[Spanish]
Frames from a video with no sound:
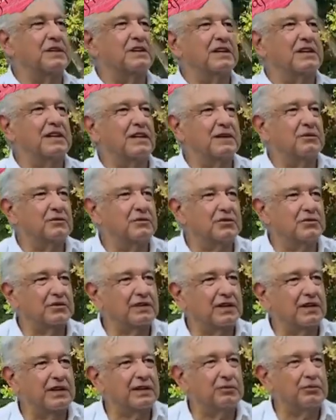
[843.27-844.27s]
y
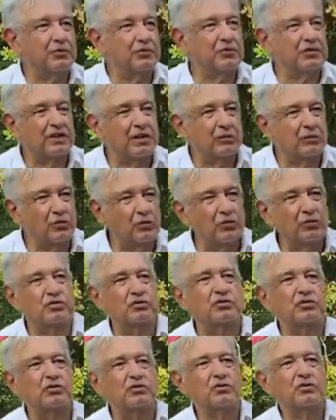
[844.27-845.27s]
tenemos que impulsar
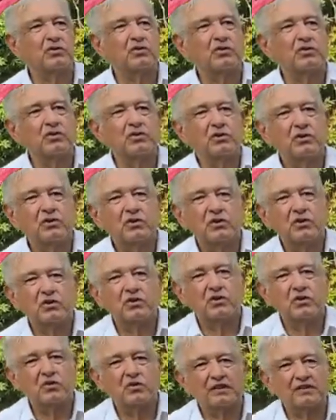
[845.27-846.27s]
mucho
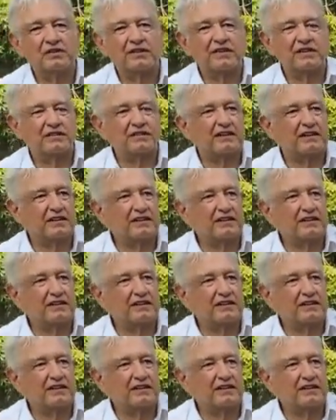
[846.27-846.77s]
nuestras